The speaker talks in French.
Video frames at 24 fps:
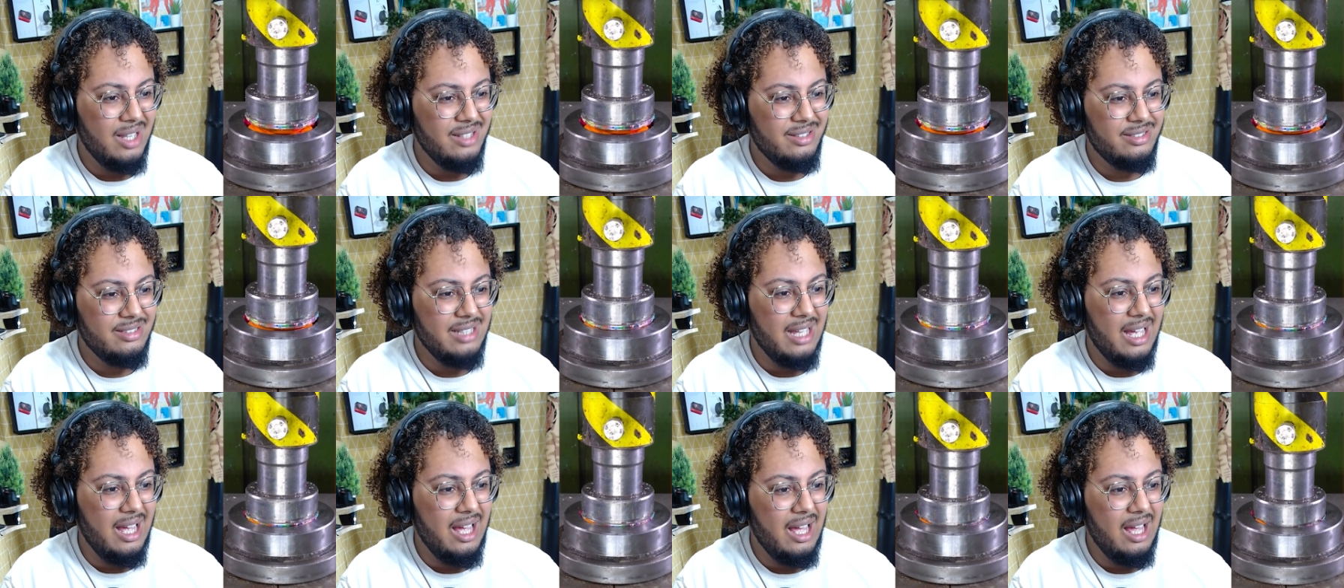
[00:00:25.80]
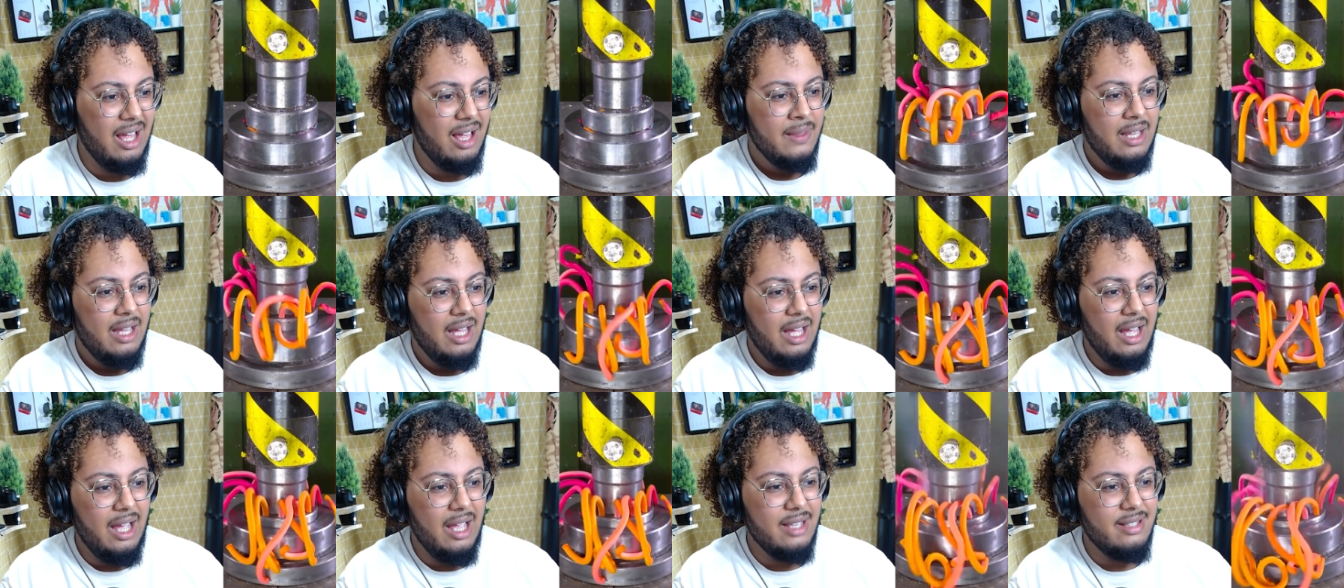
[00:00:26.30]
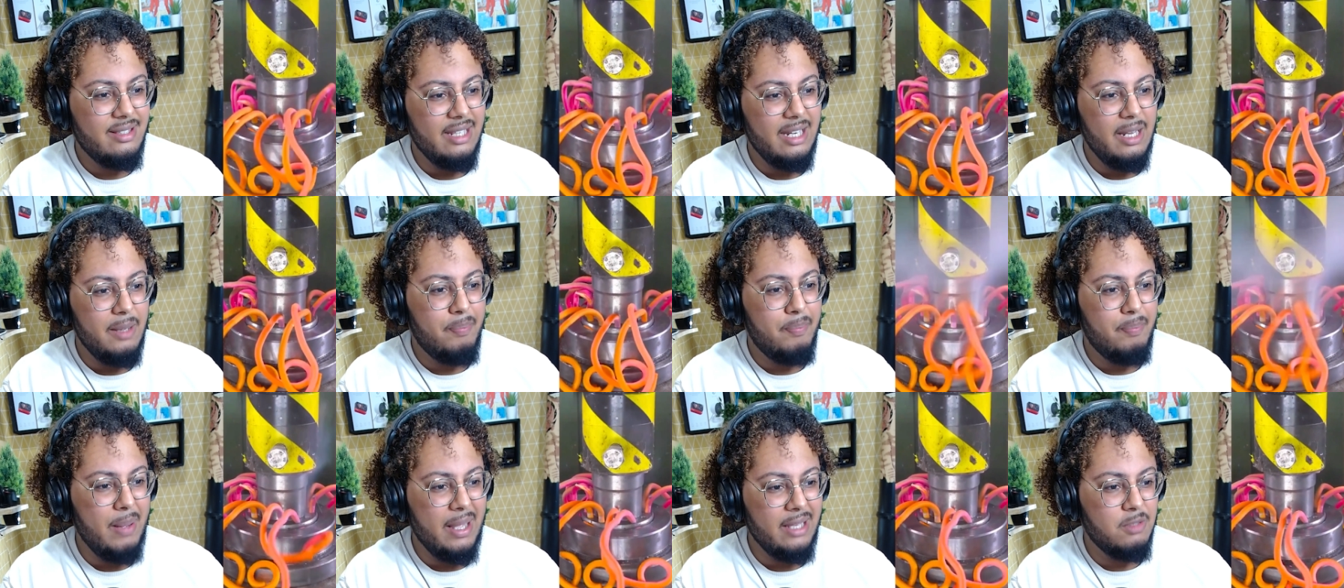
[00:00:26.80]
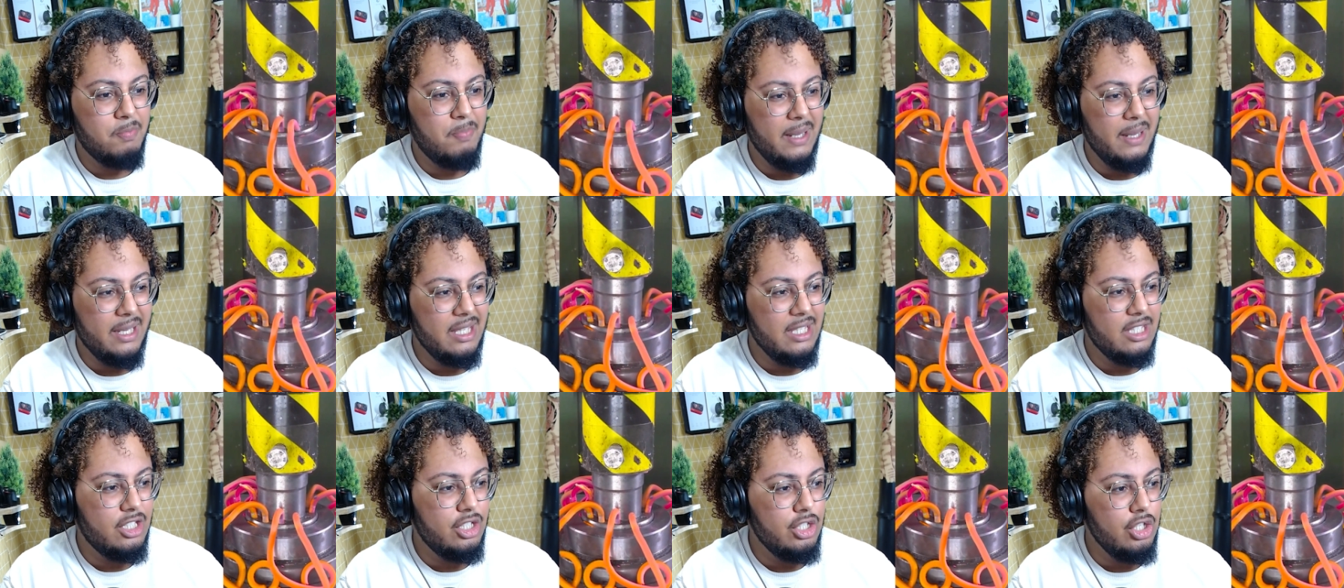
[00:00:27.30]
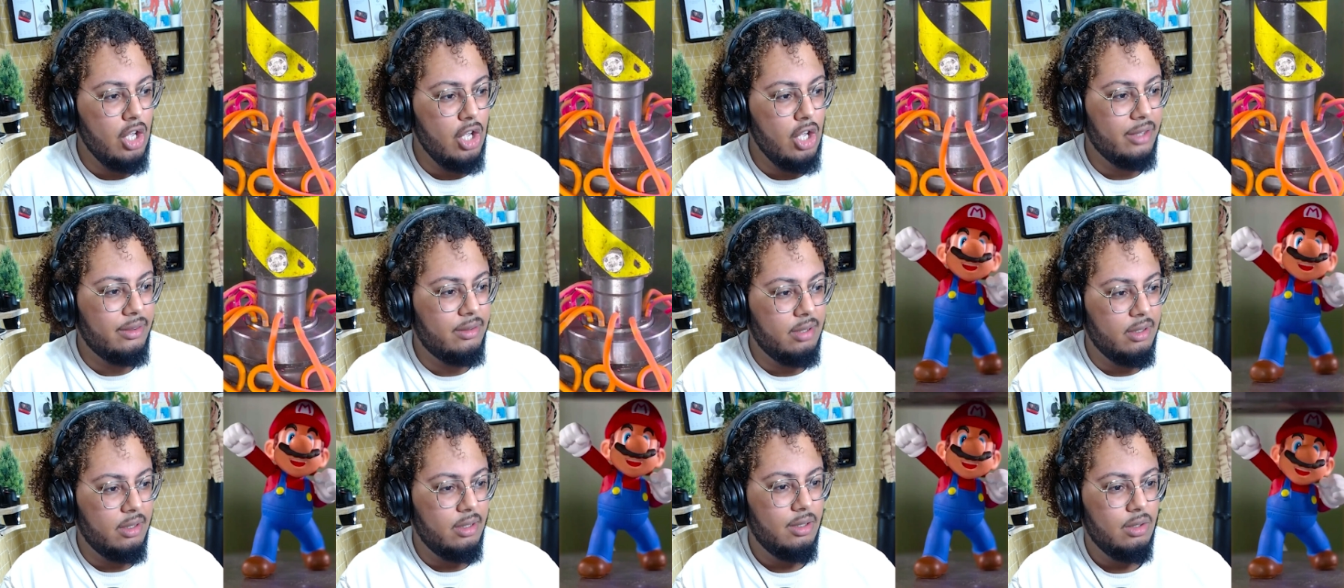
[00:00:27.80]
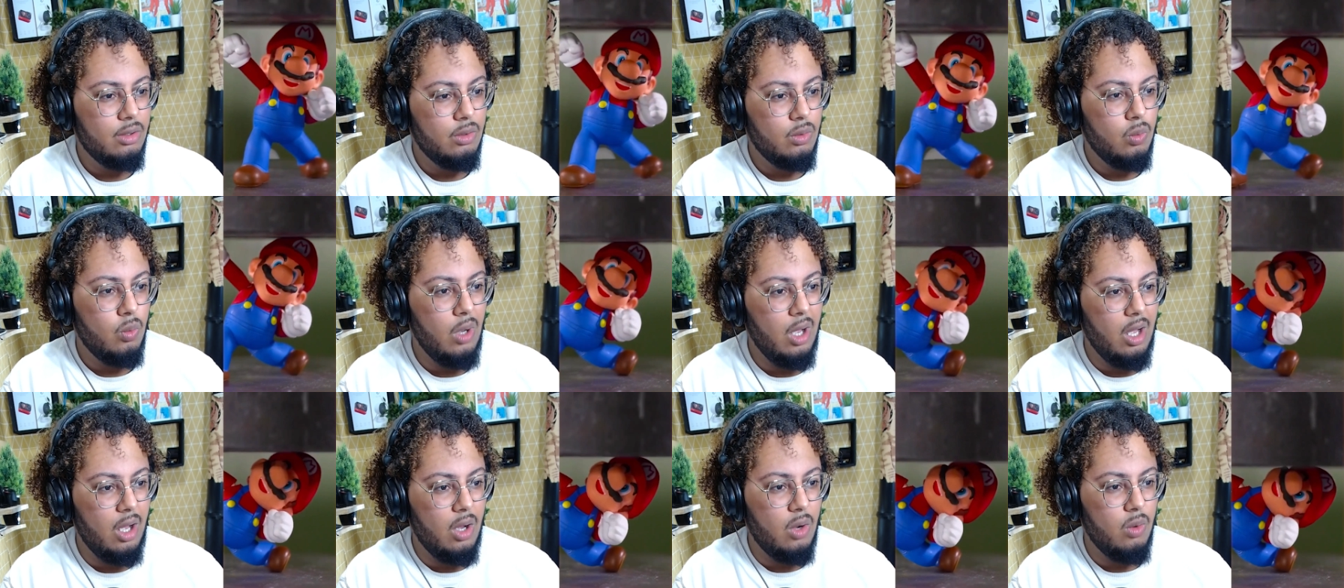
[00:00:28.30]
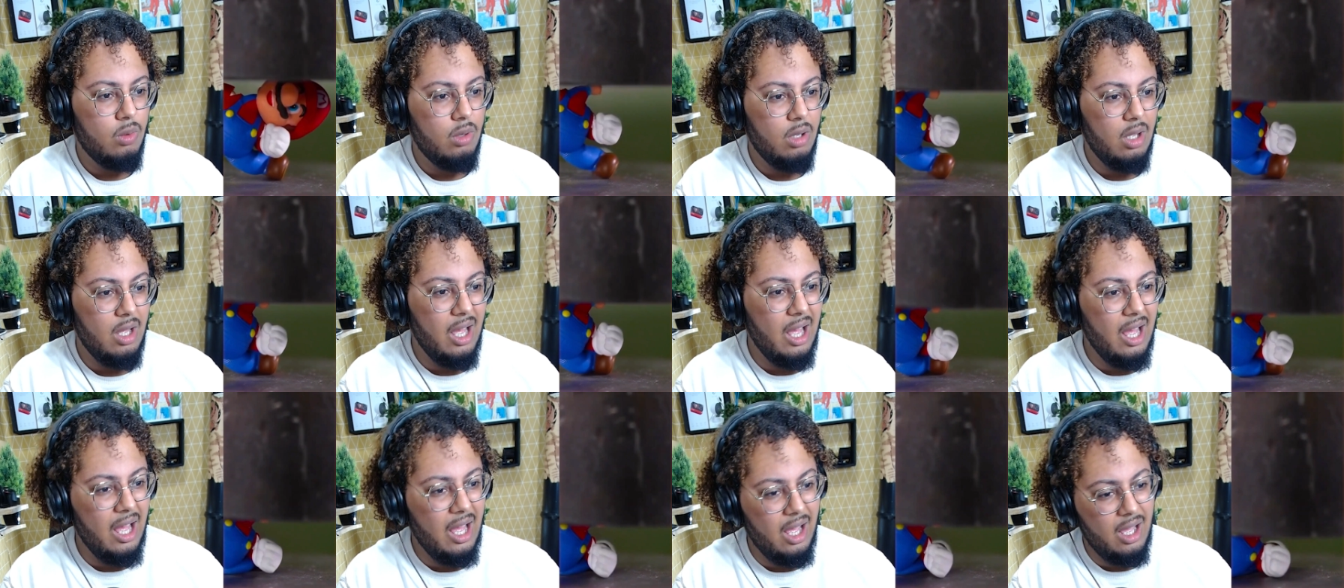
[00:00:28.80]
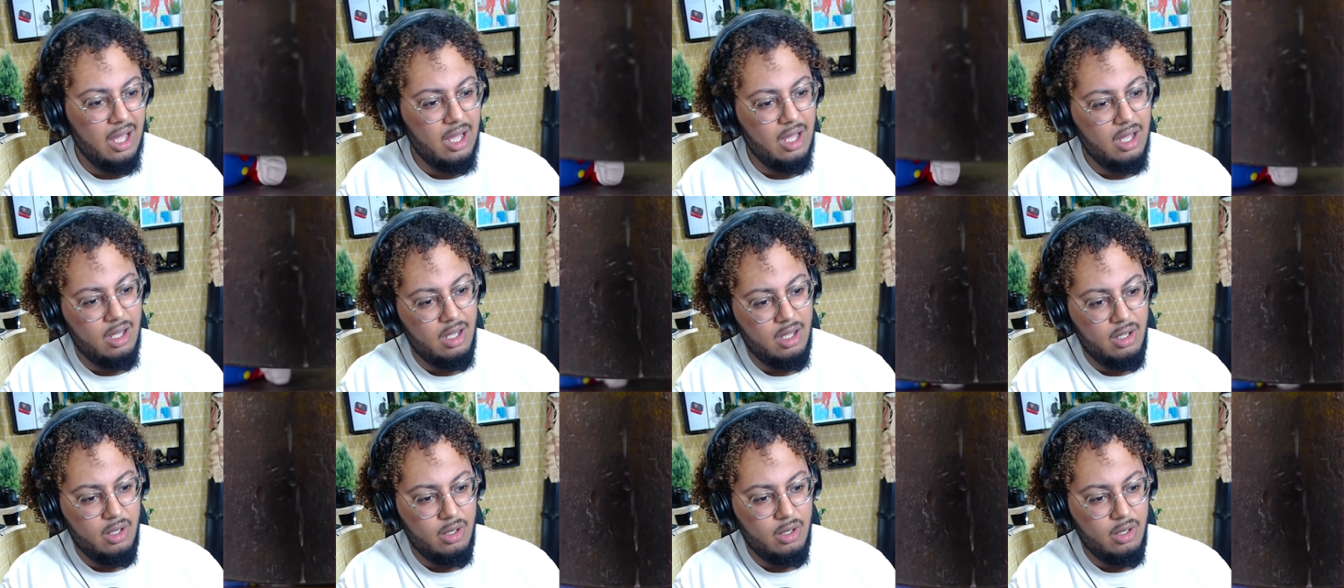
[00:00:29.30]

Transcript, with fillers: ça Ah, c'est les pattes spaghettiotes Waouh Ah